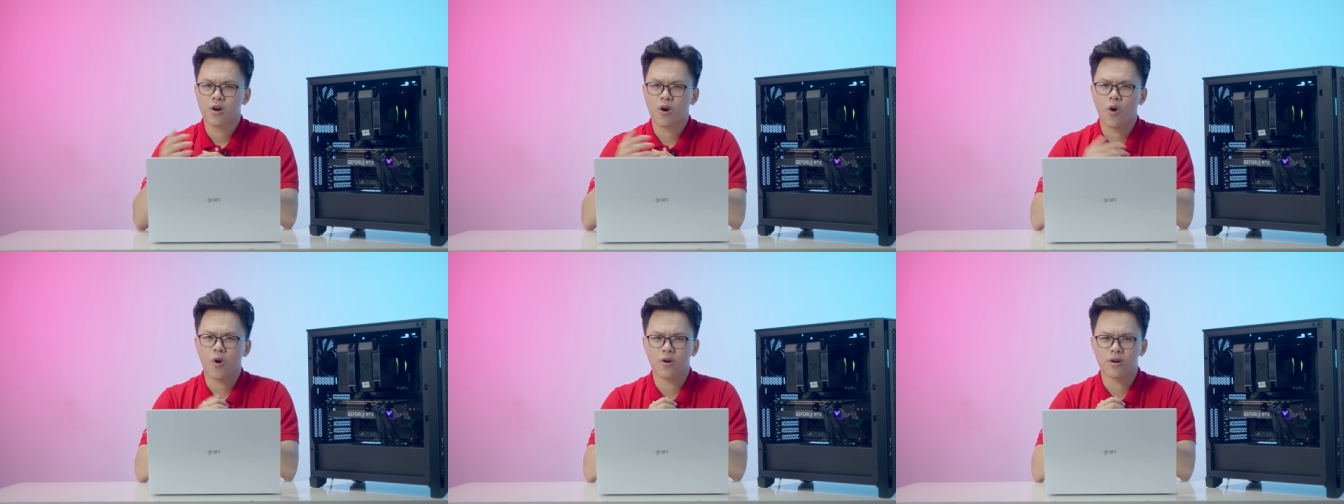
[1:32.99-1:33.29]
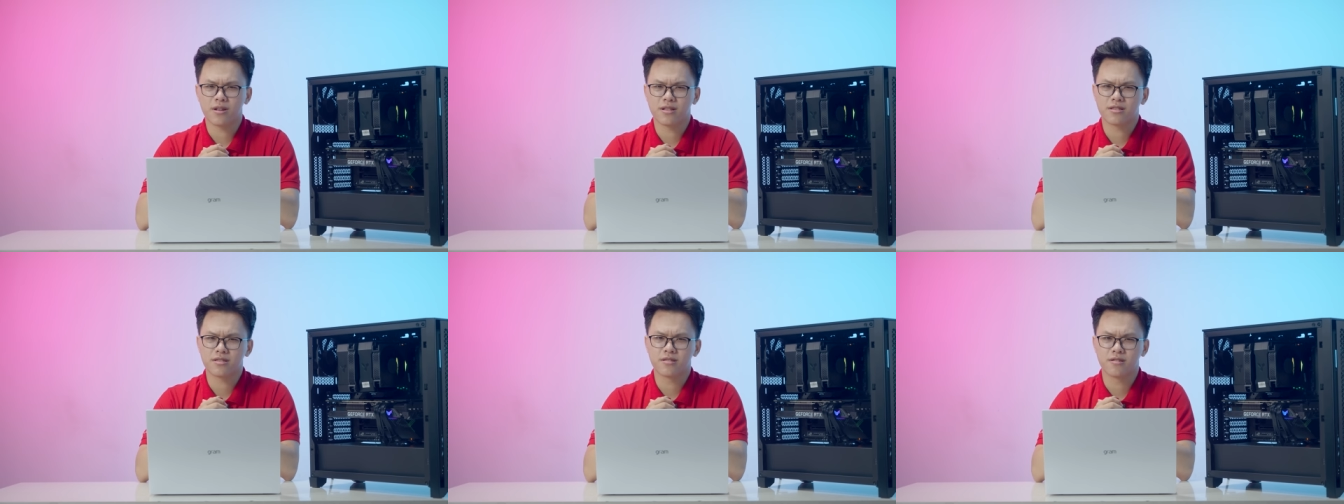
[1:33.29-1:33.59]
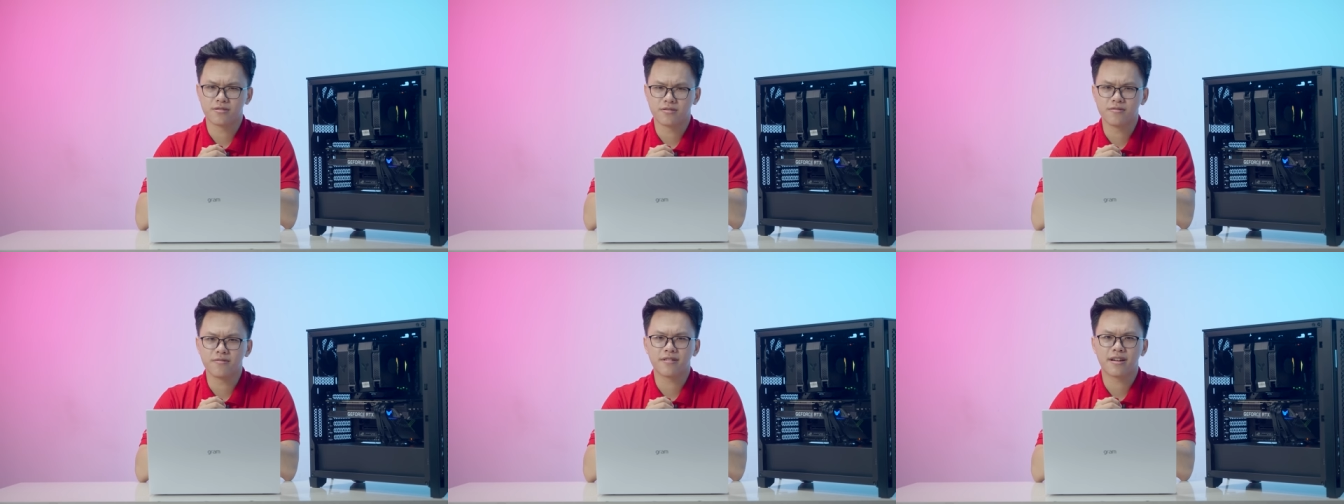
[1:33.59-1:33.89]
Còn
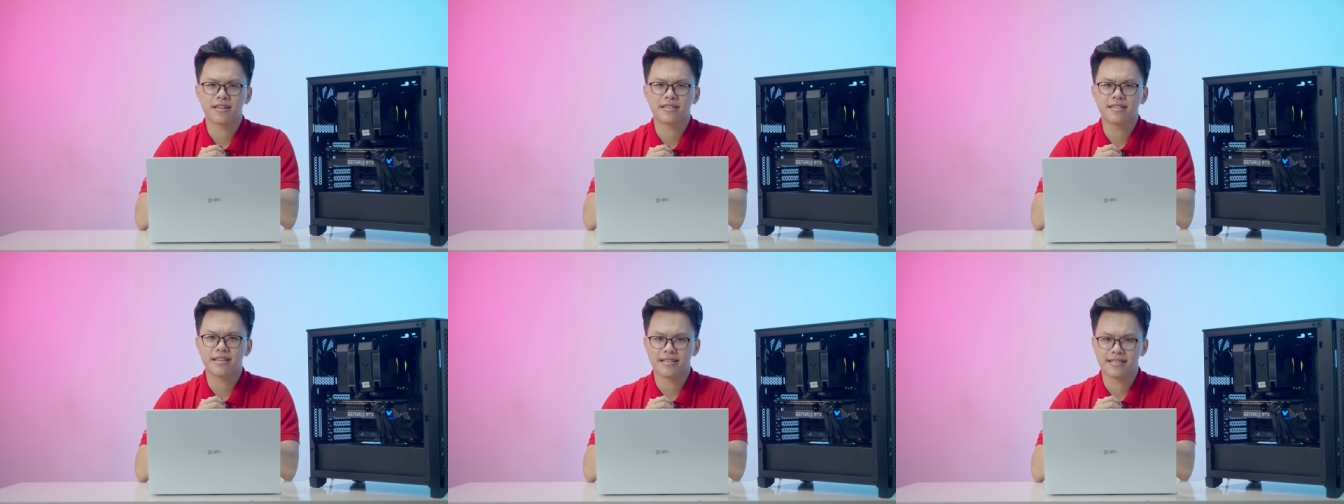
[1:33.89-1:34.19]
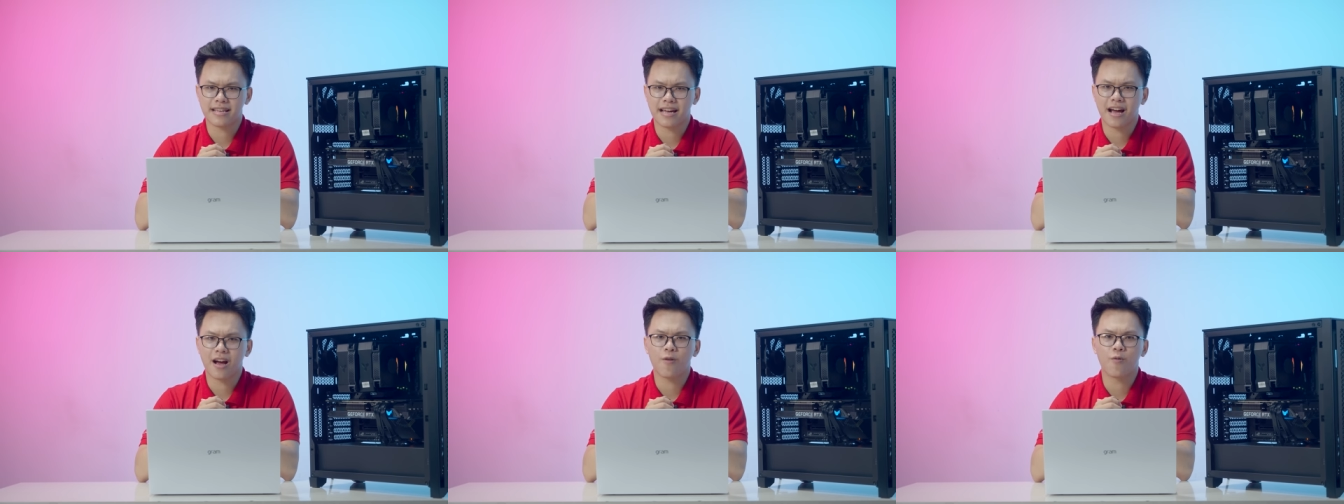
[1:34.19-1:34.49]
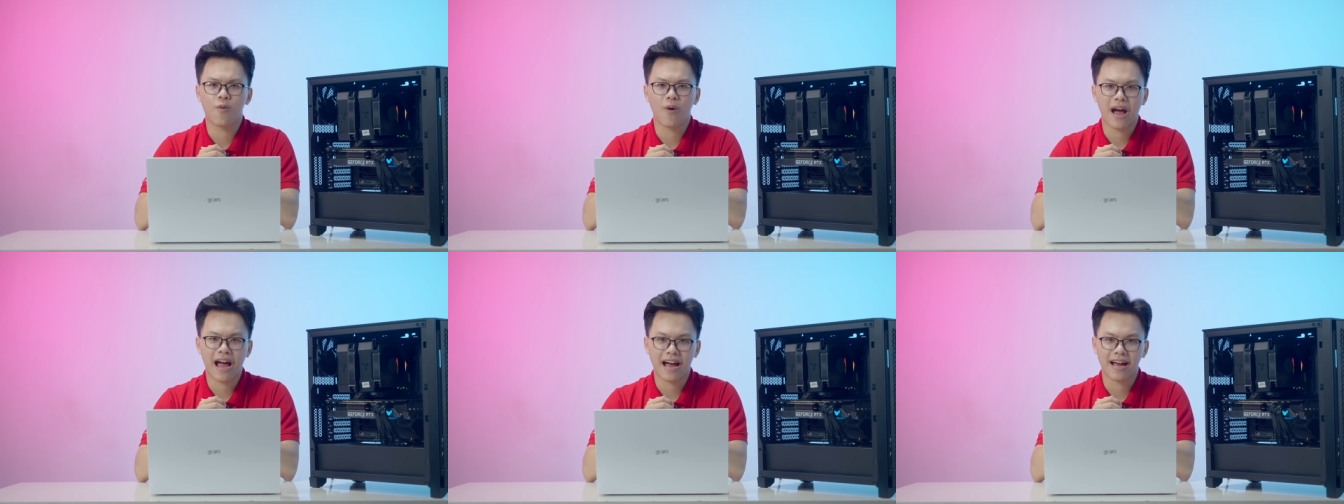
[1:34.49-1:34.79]
thực sự cái tình trạng
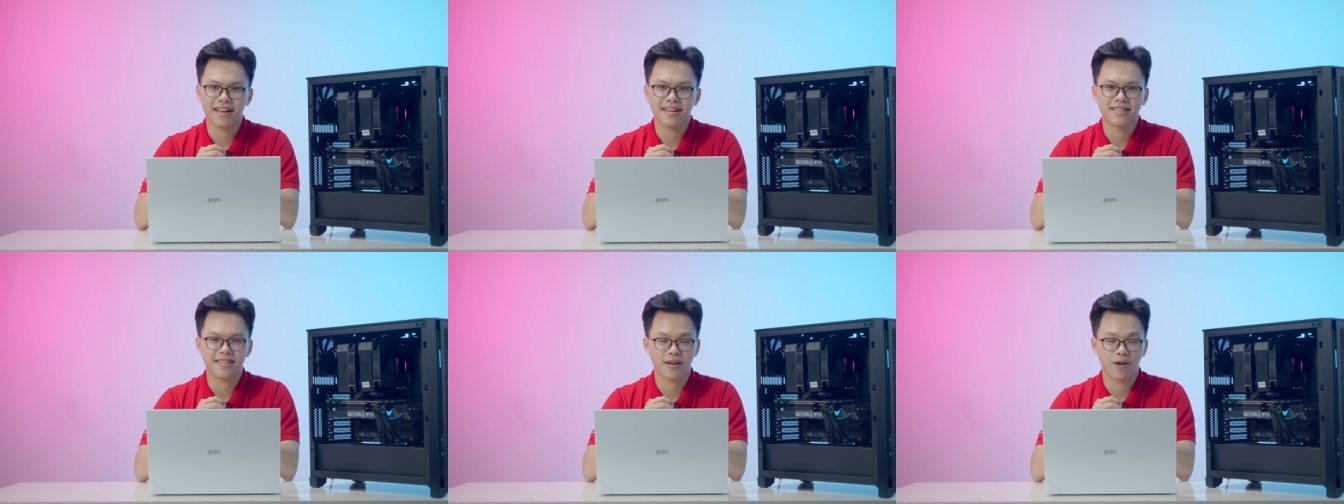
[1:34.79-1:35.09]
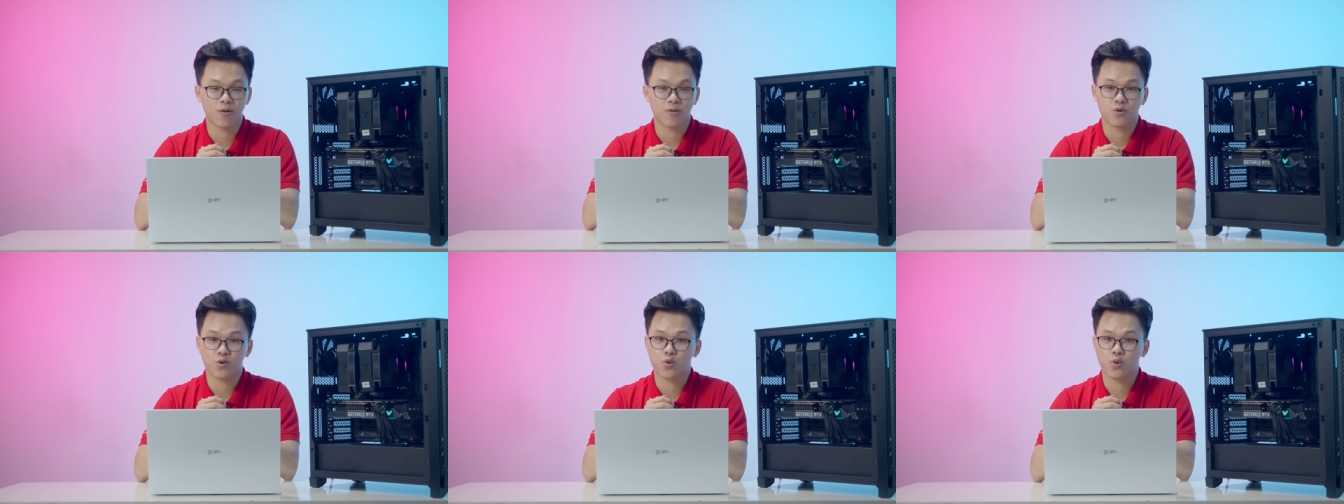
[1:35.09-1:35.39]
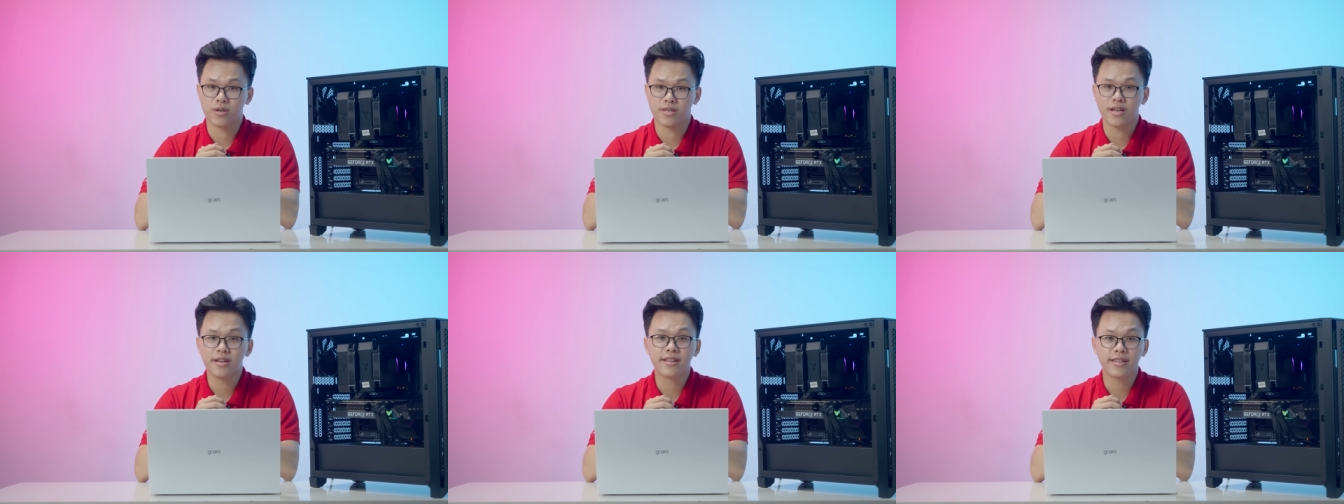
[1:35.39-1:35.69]
không có hàng ấy thì còn
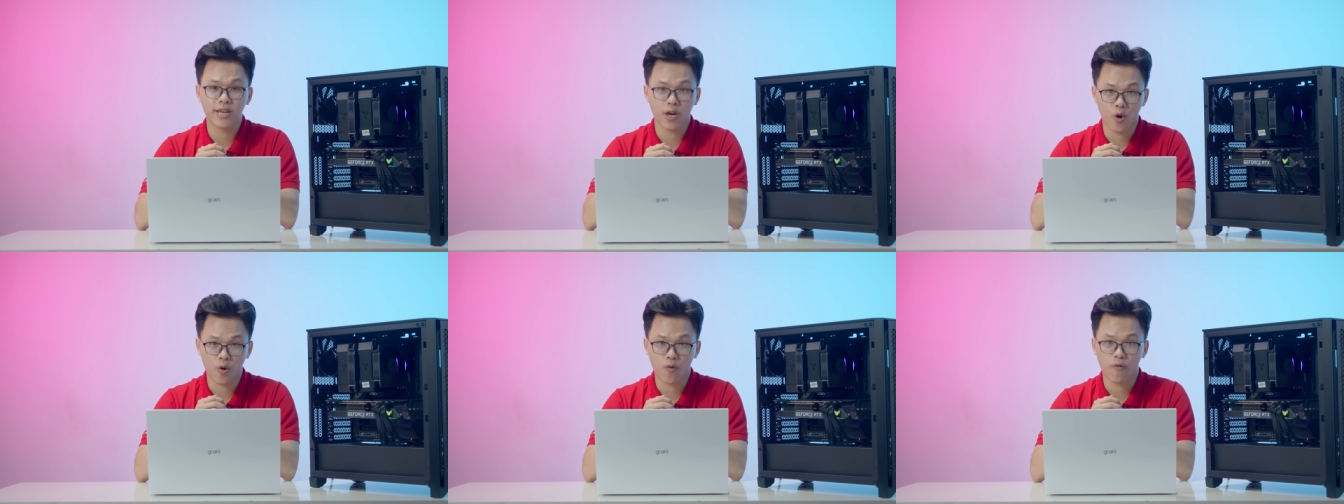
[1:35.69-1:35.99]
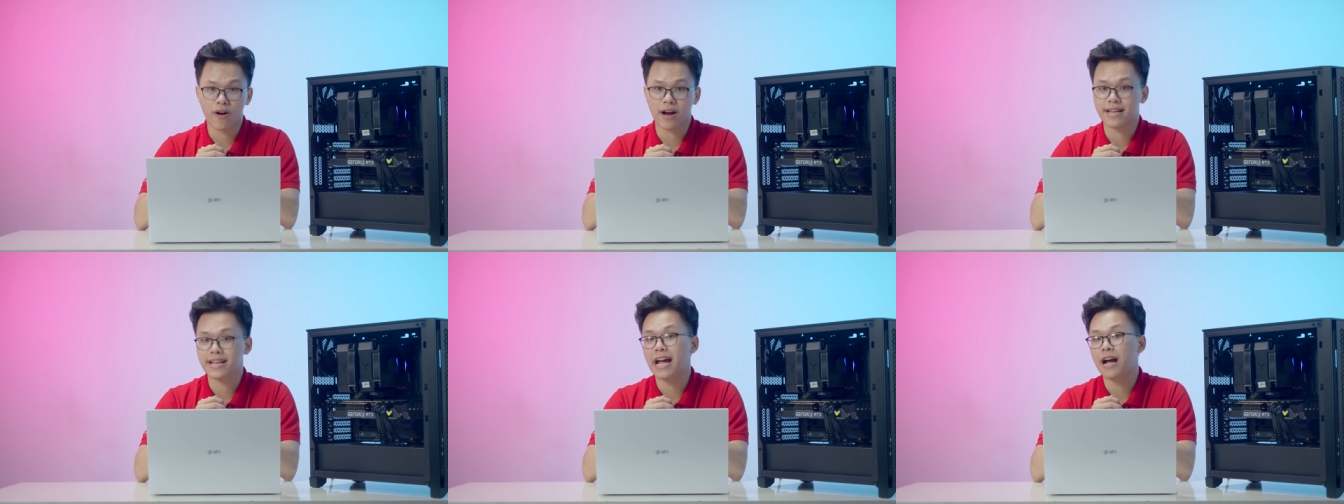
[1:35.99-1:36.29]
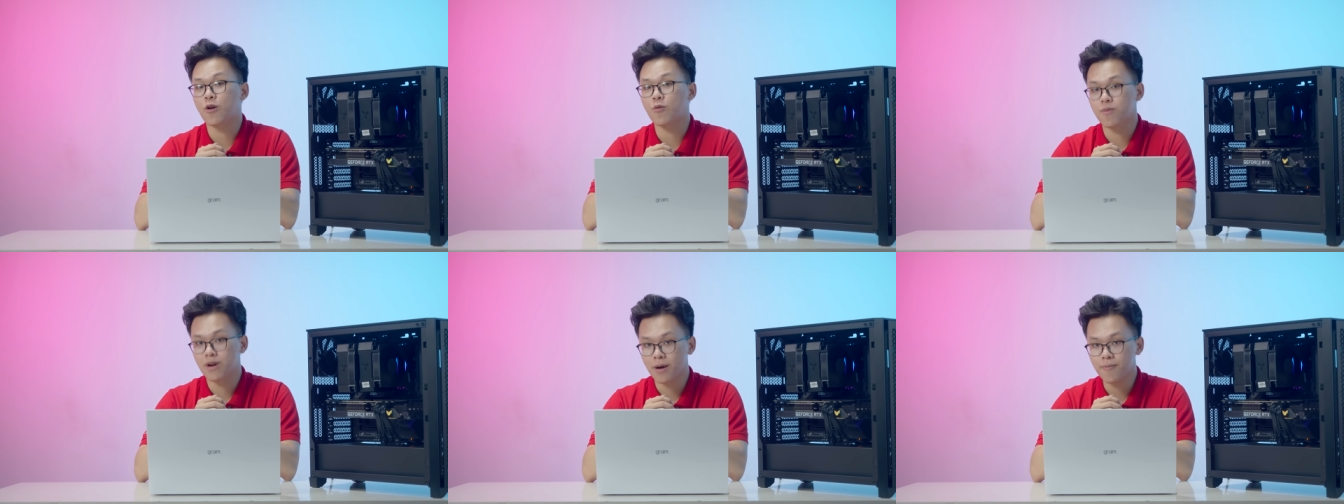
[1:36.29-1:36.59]
tùy rất nhiều vào nhà
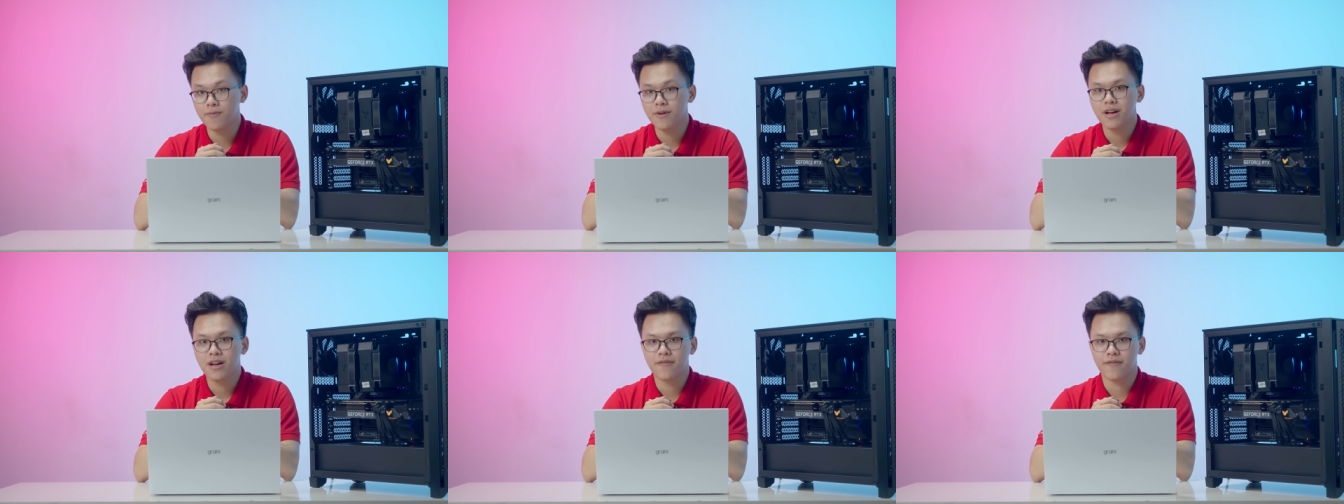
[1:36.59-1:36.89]
cung cấp,